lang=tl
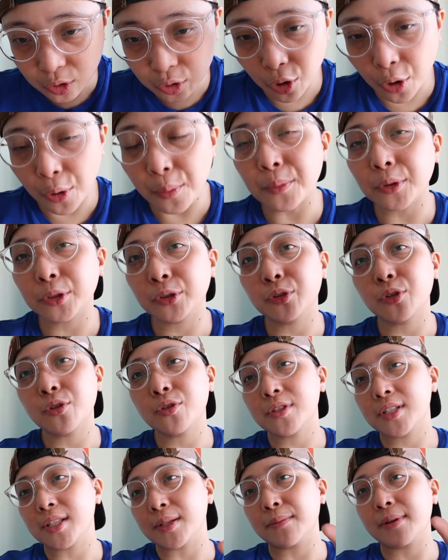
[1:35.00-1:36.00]
Common
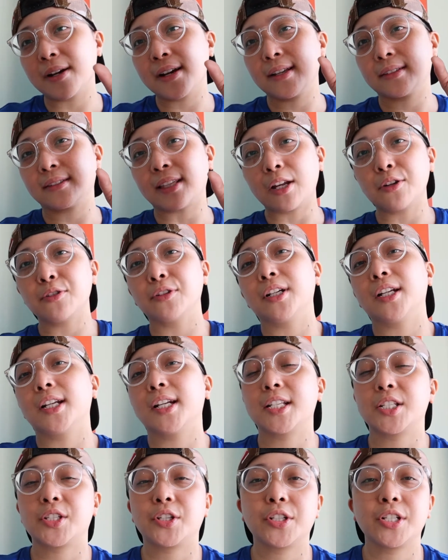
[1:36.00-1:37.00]
dun sa mga tanong
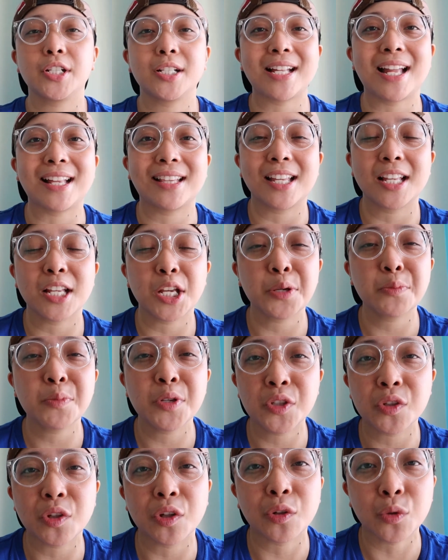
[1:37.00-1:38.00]
na na-search natin kay
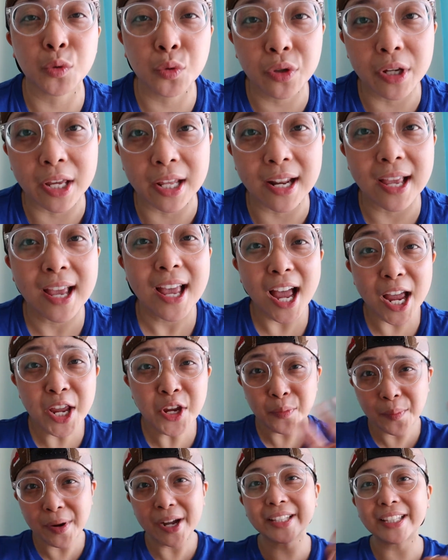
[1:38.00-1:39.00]
Mr. Google ay
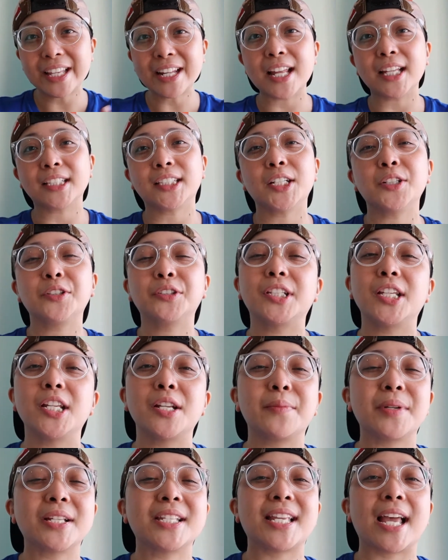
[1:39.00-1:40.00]
yung mga tinatanong
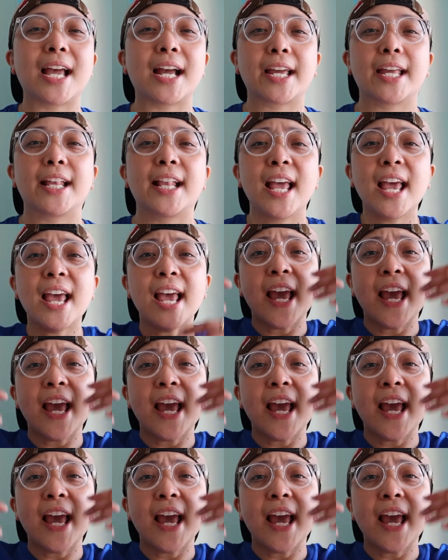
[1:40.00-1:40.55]
din naman sa akin.